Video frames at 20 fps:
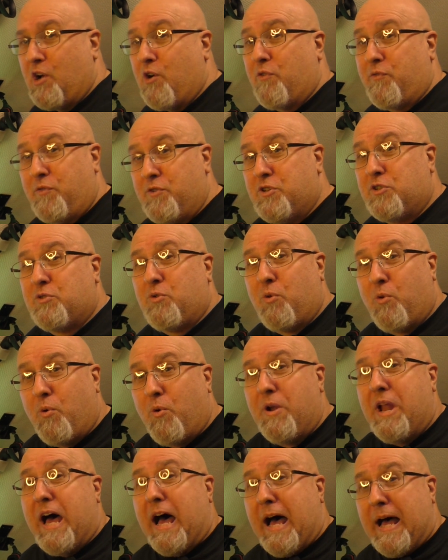auch für die
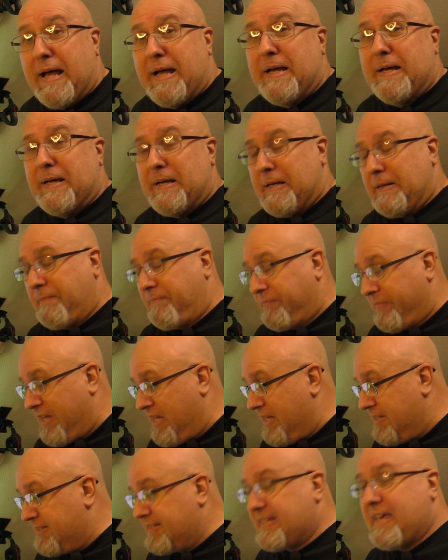Corona. Äh,
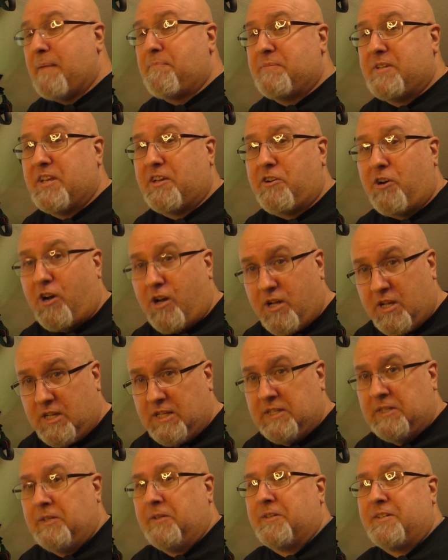Skeptiker.
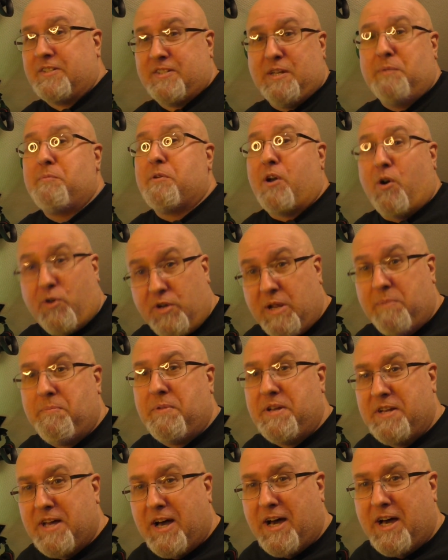Die sind nämlich auch in der
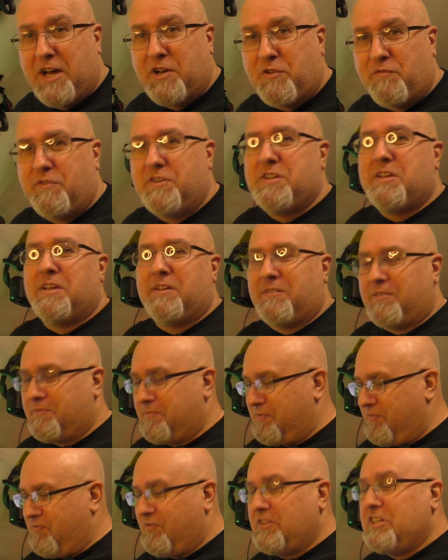Minderheit. Und wenn die,
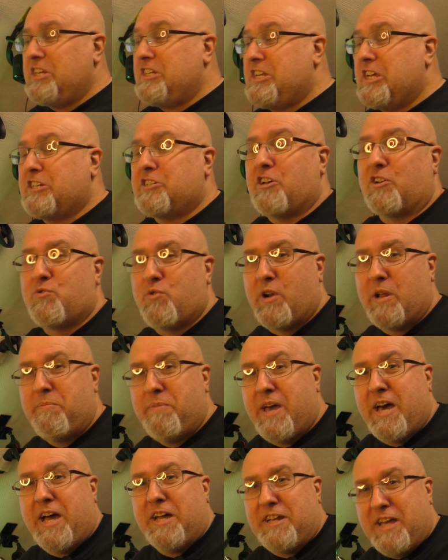wie die Diktatur der
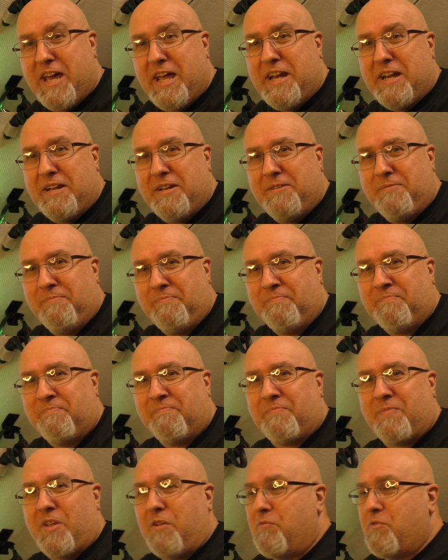Mehrheit hätten,
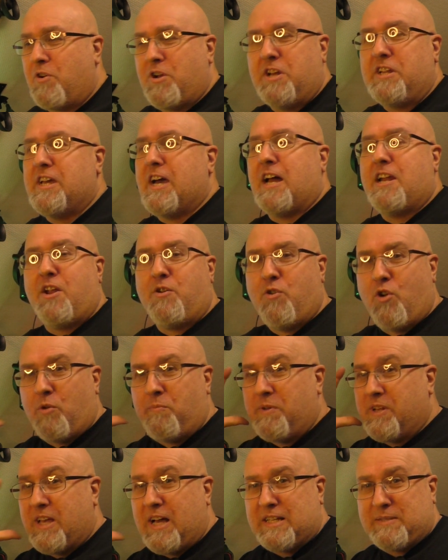dann würdet ihr alle nur noch
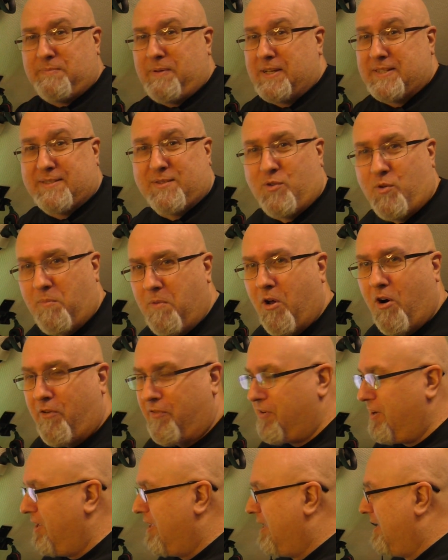mit Gasmasken rumlaufen.